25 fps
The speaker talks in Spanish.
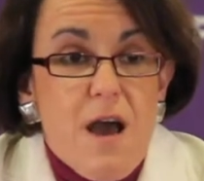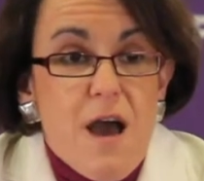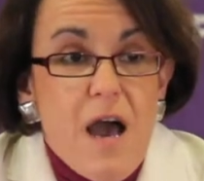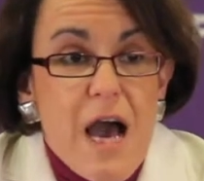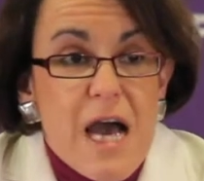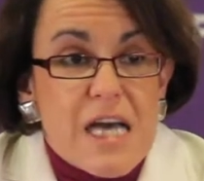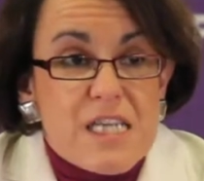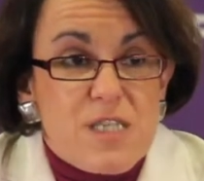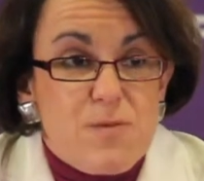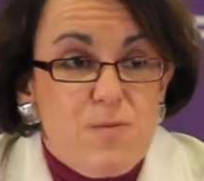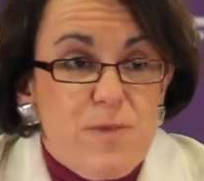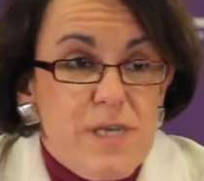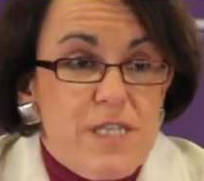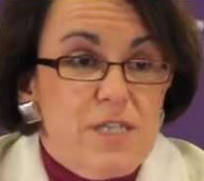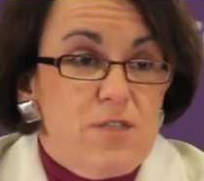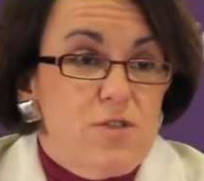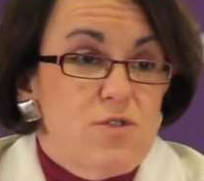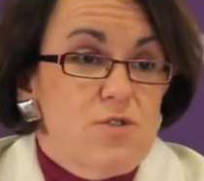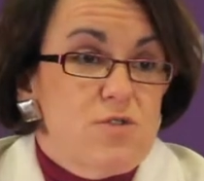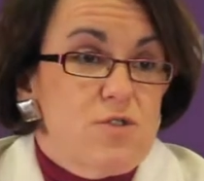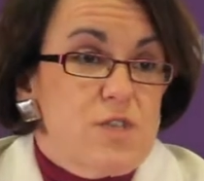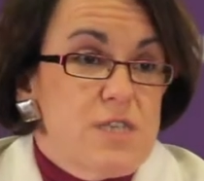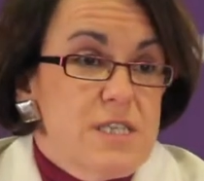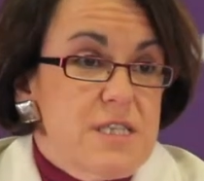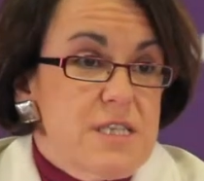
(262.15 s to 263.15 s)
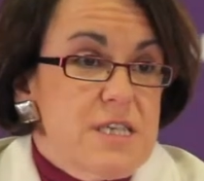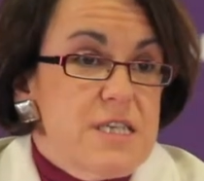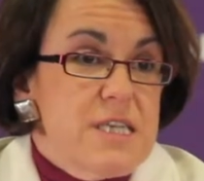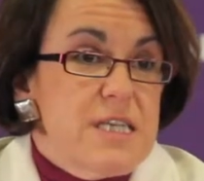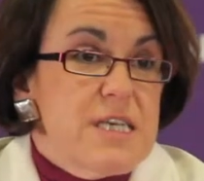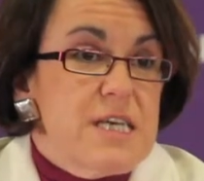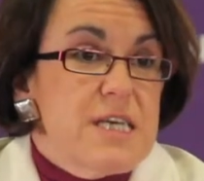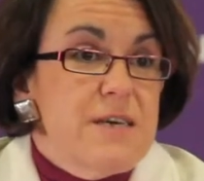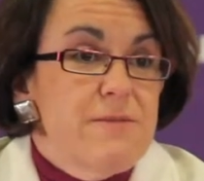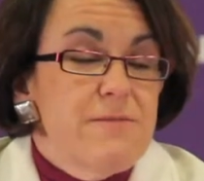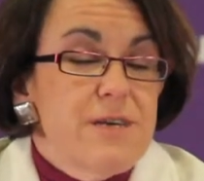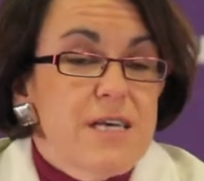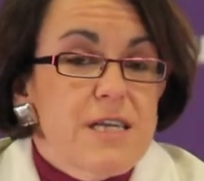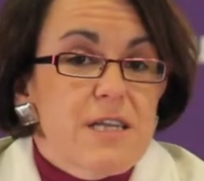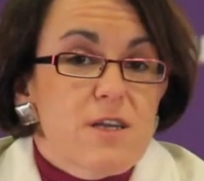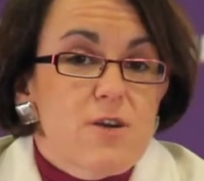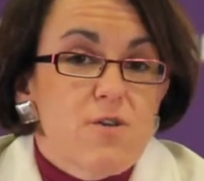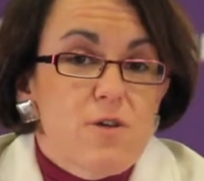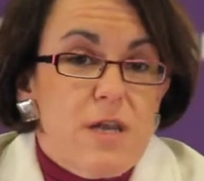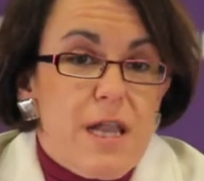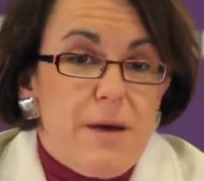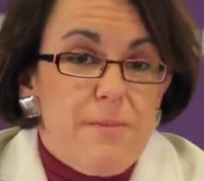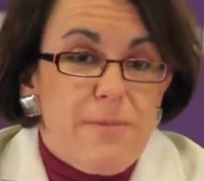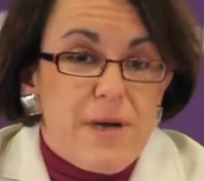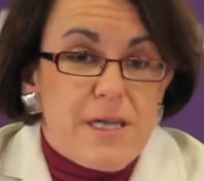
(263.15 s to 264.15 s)
aspectos que tienen que ver
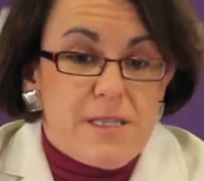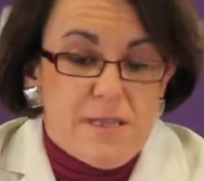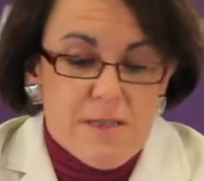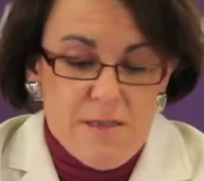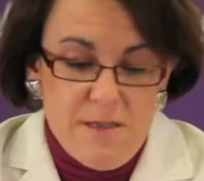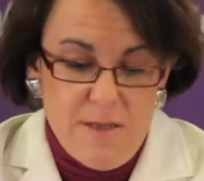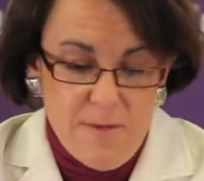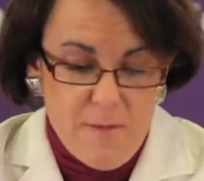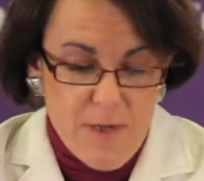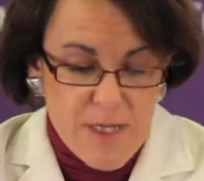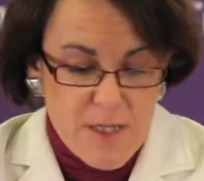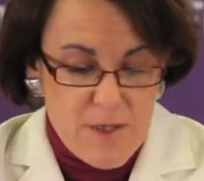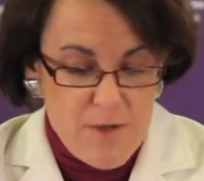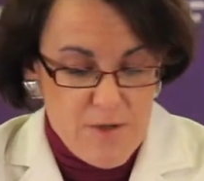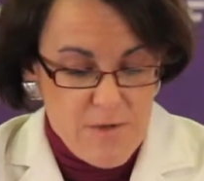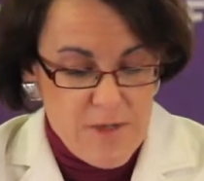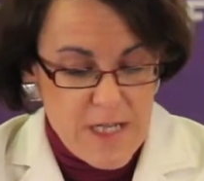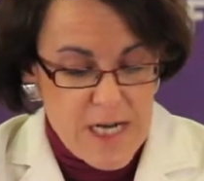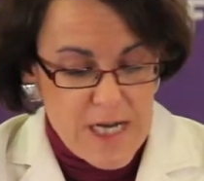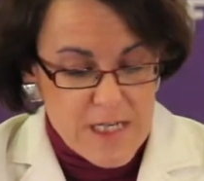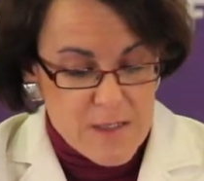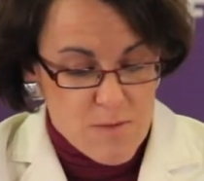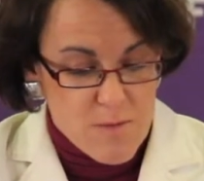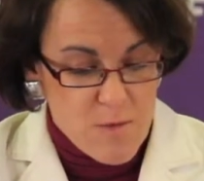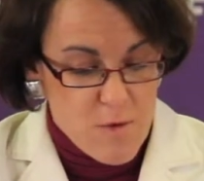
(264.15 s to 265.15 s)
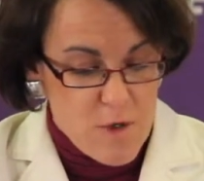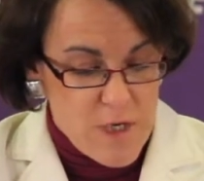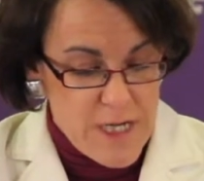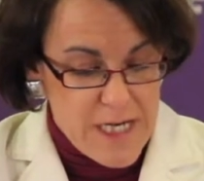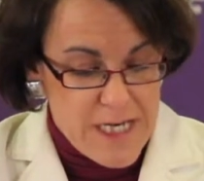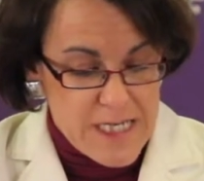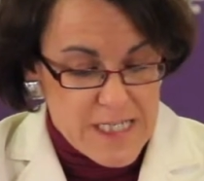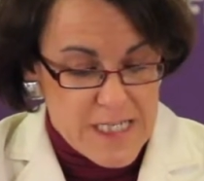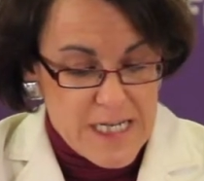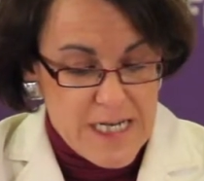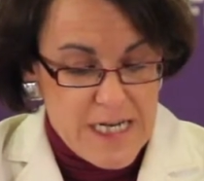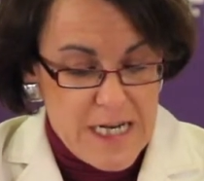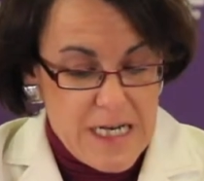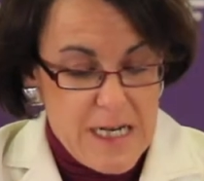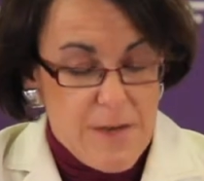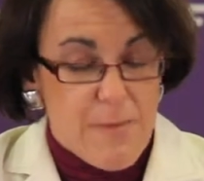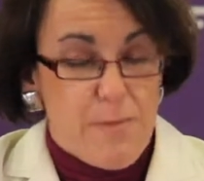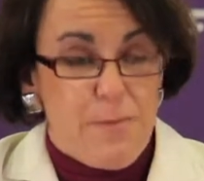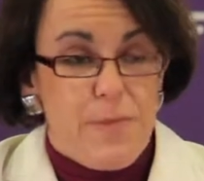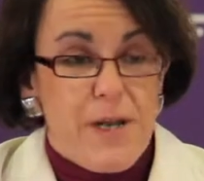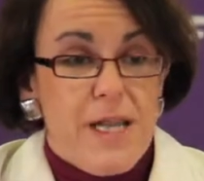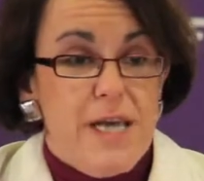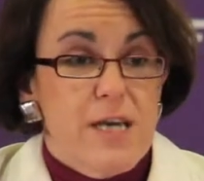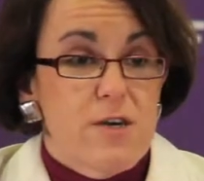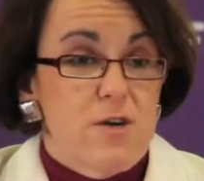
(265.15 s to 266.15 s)
con la participación de las mujeres en el
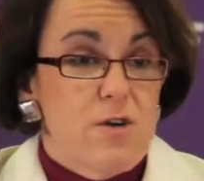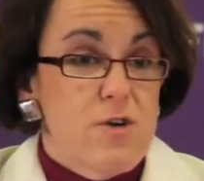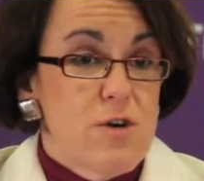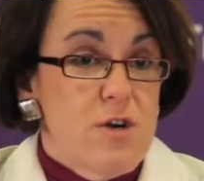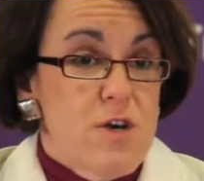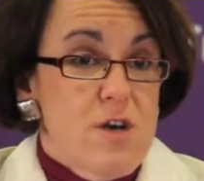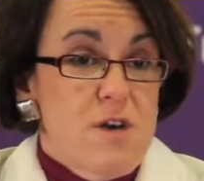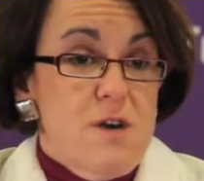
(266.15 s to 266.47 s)
empleo